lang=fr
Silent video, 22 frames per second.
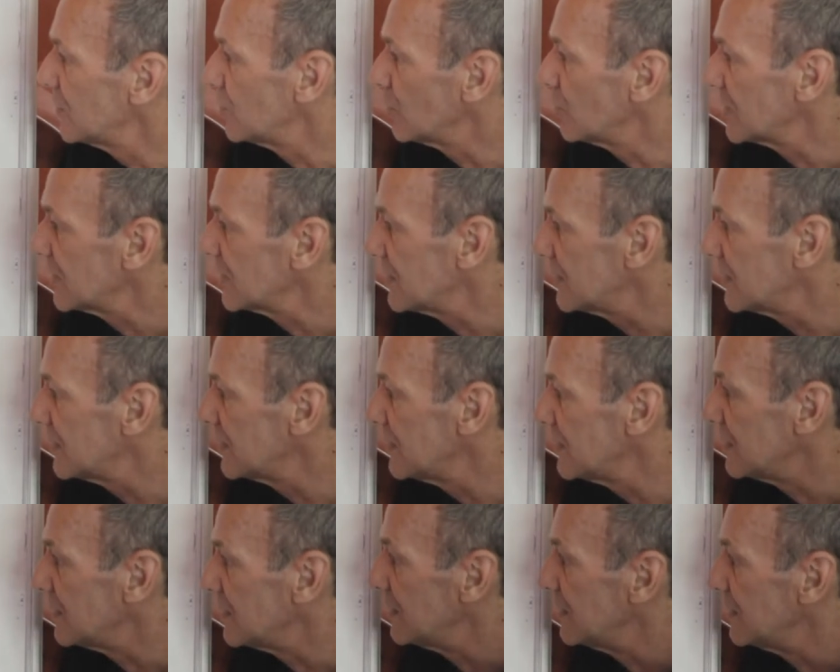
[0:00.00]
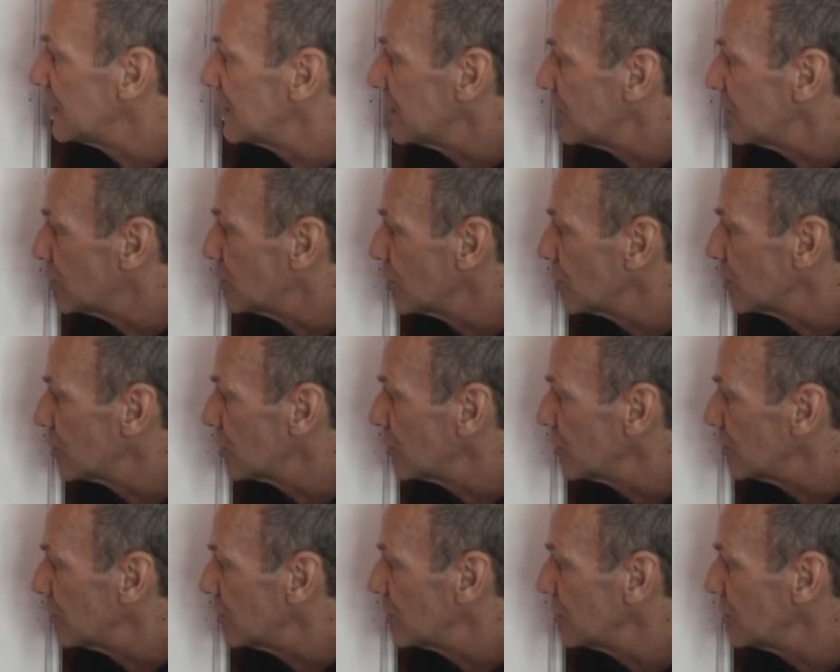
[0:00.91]
ici, il y a deux
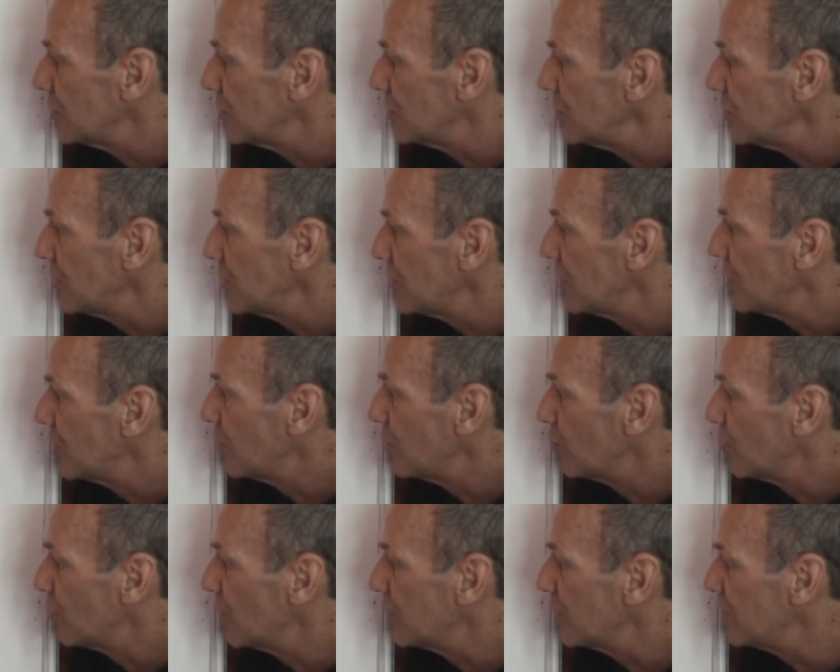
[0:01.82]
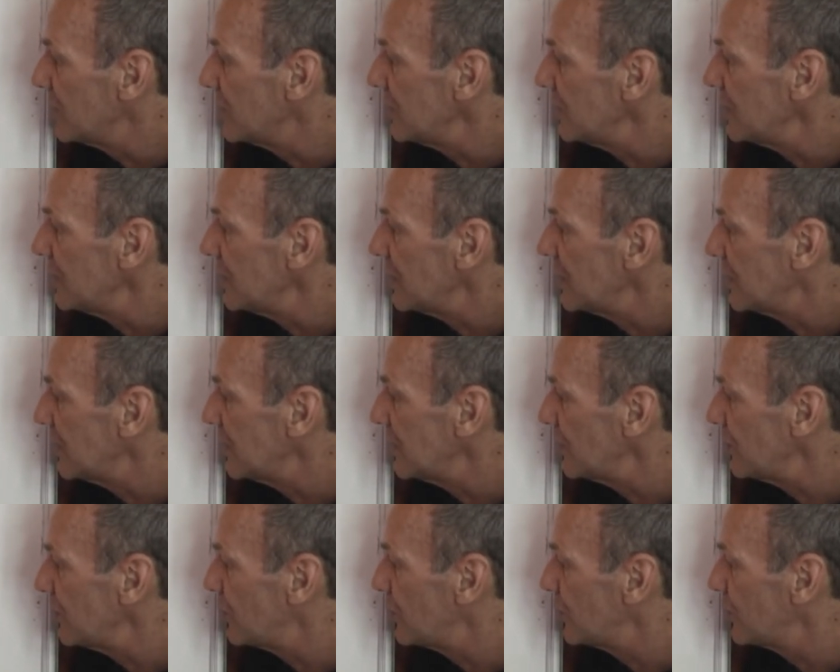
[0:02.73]
solutions, moins B, 1, hein,
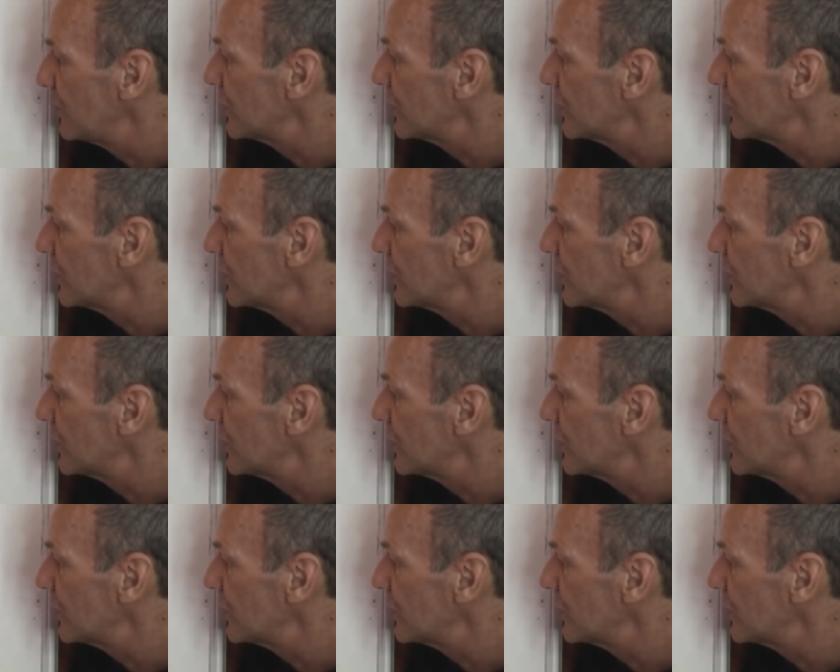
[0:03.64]
plus